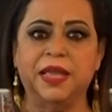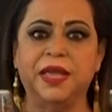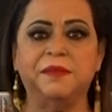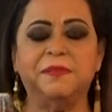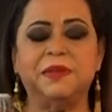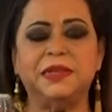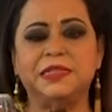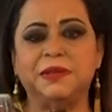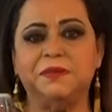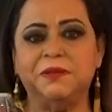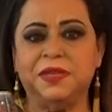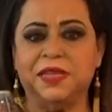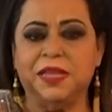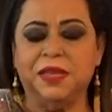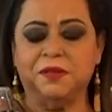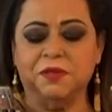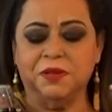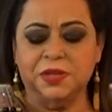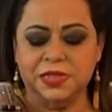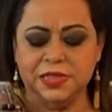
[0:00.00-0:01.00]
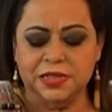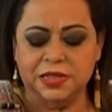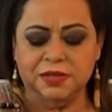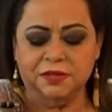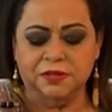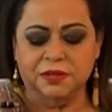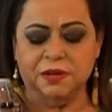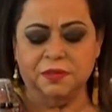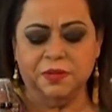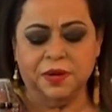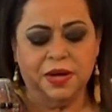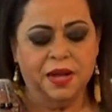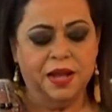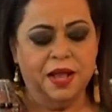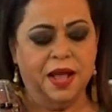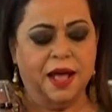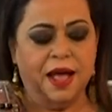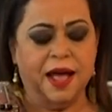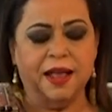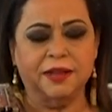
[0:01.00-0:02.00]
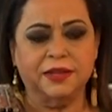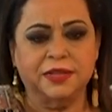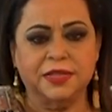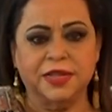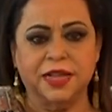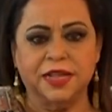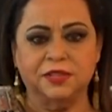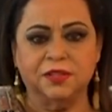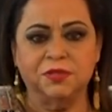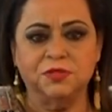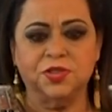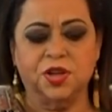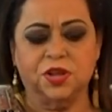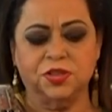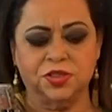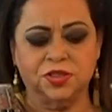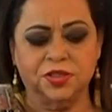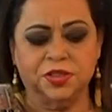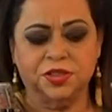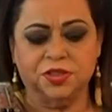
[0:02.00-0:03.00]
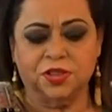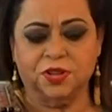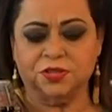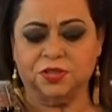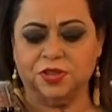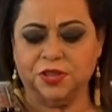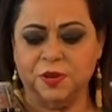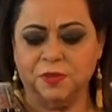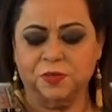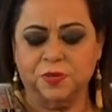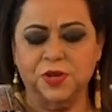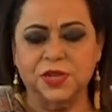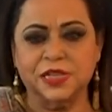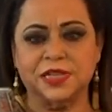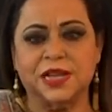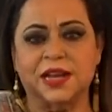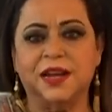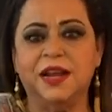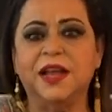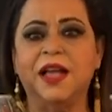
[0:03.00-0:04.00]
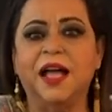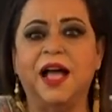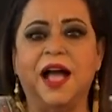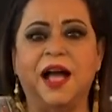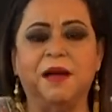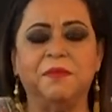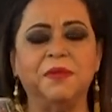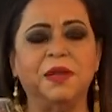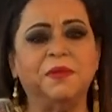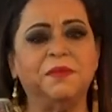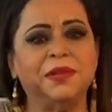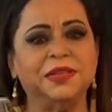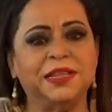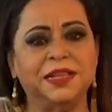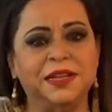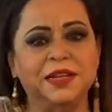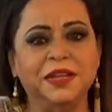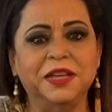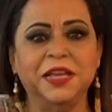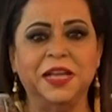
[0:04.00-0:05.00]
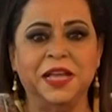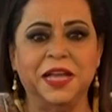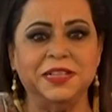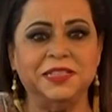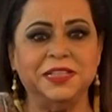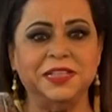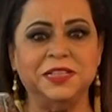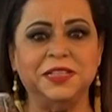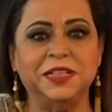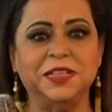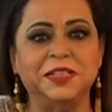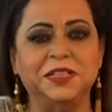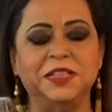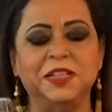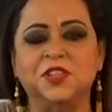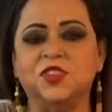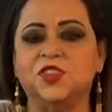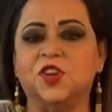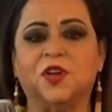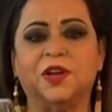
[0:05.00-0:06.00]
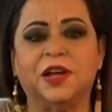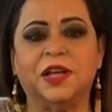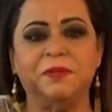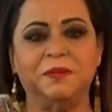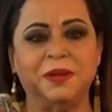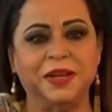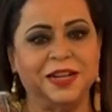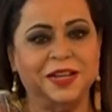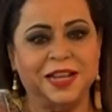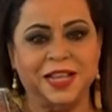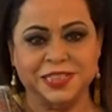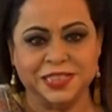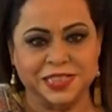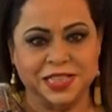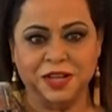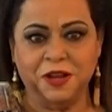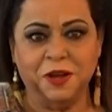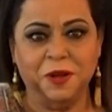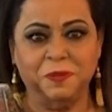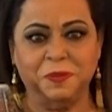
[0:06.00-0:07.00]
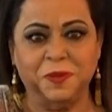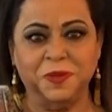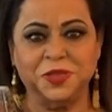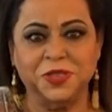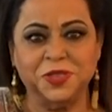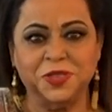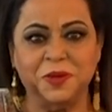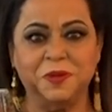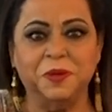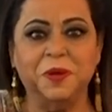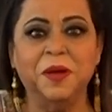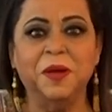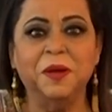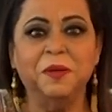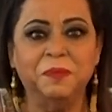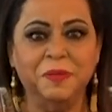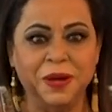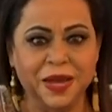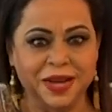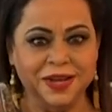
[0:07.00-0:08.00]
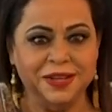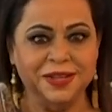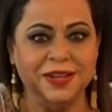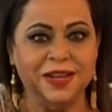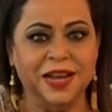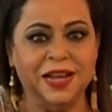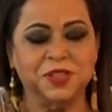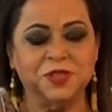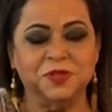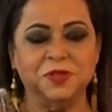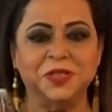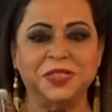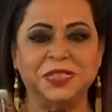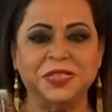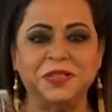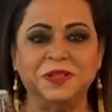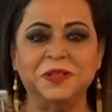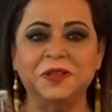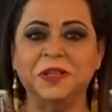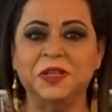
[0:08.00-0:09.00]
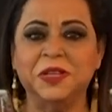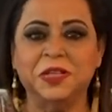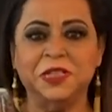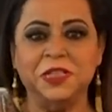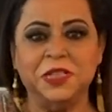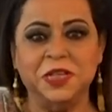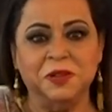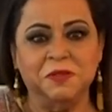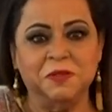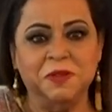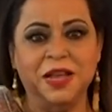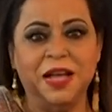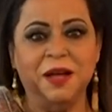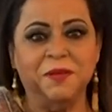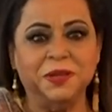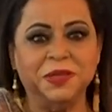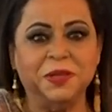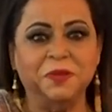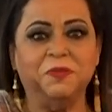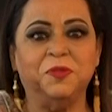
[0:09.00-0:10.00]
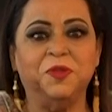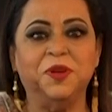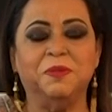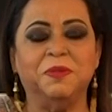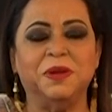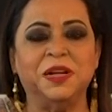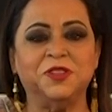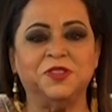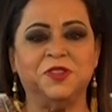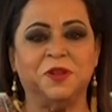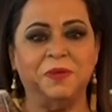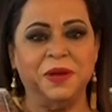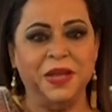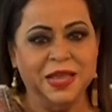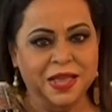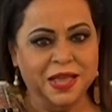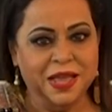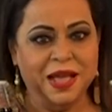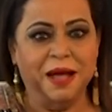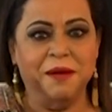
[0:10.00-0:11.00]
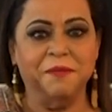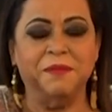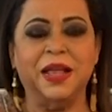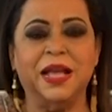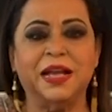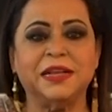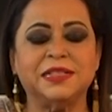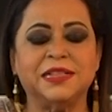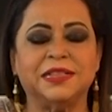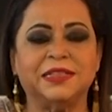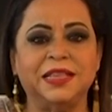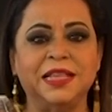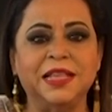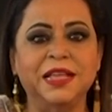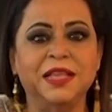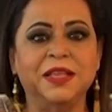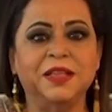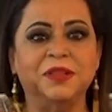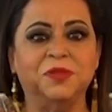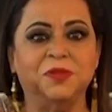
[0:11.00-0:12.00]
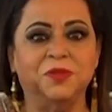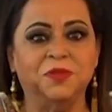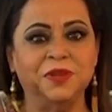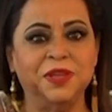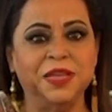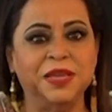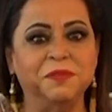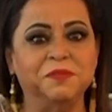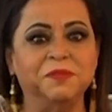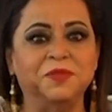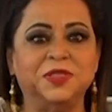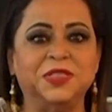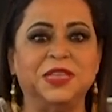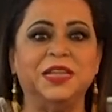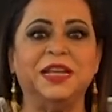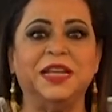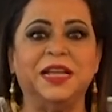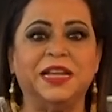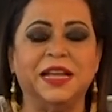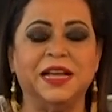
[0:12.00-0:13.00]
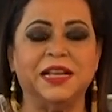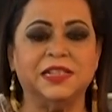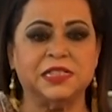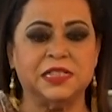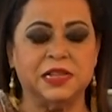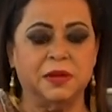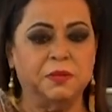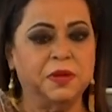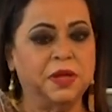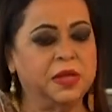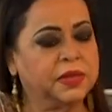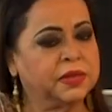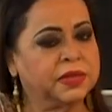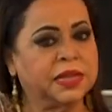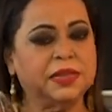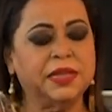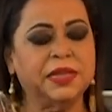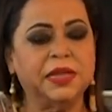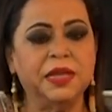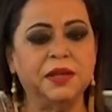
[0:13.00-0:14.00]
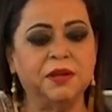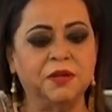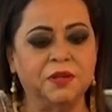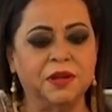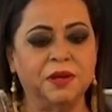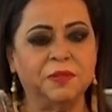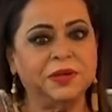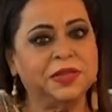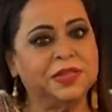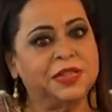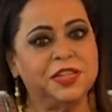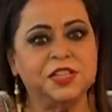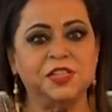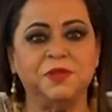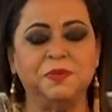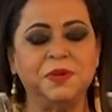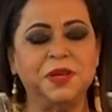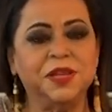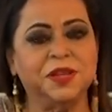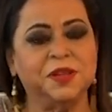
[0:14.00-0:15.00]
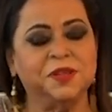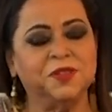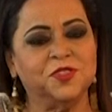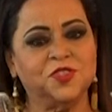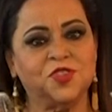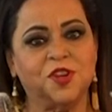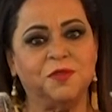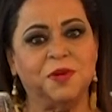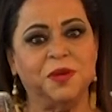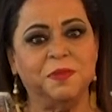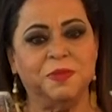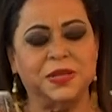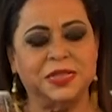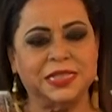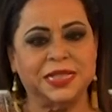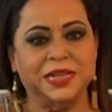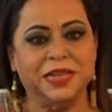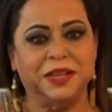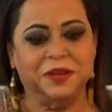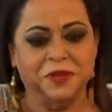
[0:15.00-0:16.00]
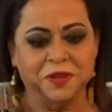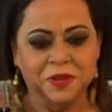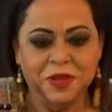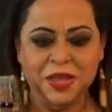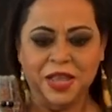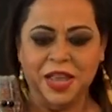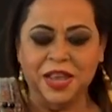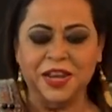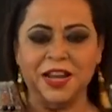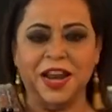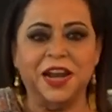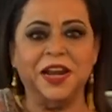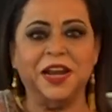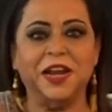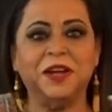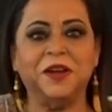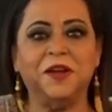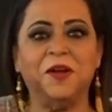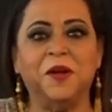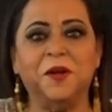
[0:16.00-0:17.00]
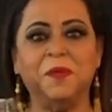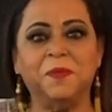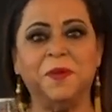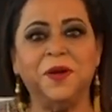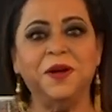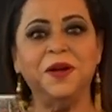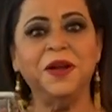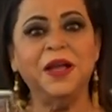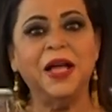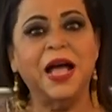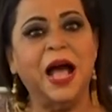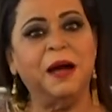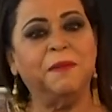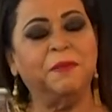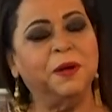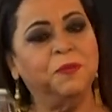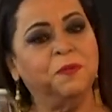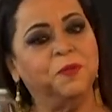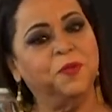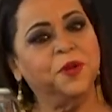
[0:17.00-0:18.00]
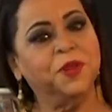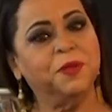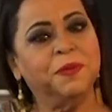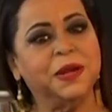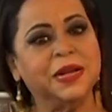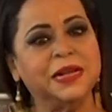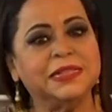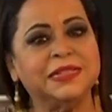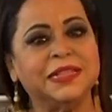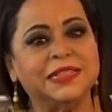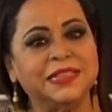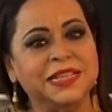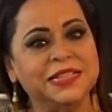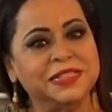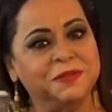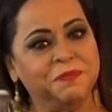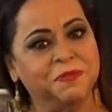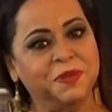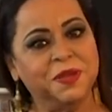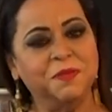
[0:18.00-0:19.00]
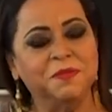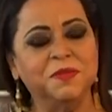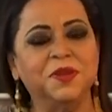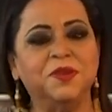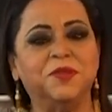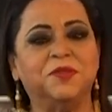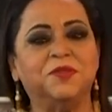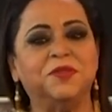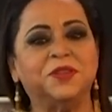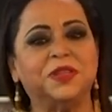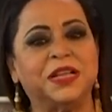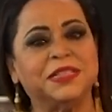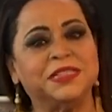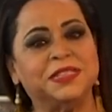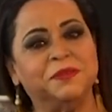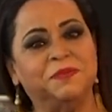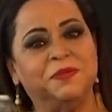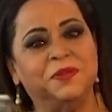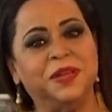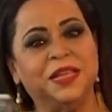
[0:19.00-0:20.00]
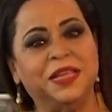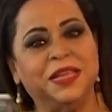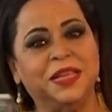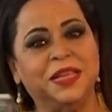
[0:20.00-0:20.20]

এর মাঝে আমি কী করেছি দেখুন আমার হাতটা একদম ঝকঝকে তক থেকে পরিষ্কার আমি আমাদের এই যে ঈদের দিন সকালবেলা নাস্তা খাওয়ার পর যেসব প্লেট গ্লাস হয়েছিল সেগুলো আমাদের পরিবারের সবাই আমরা একসাথে ধুয়ে মুছে রেখে আসলাম তাতে কি হলো আমার তিরিশ মিনিট কিন্তু সময় বেঁচে গেল এই রান্নাটা হওয়ার পর আমার পরিবারের সাথে এই যে ভীম লিকুইড আছে বলেই